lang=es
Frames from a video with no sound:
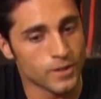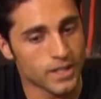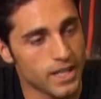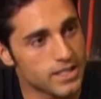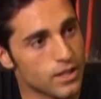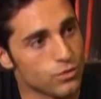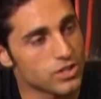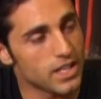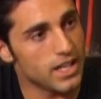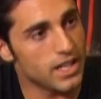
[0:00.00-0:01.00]
ganas de
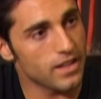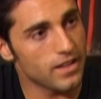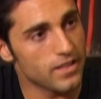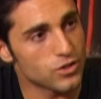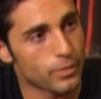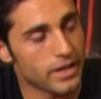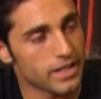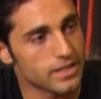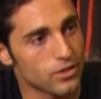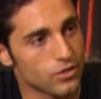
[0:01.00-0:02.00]
luchar, de,
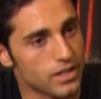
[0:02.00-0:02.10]
superarte, ¿no?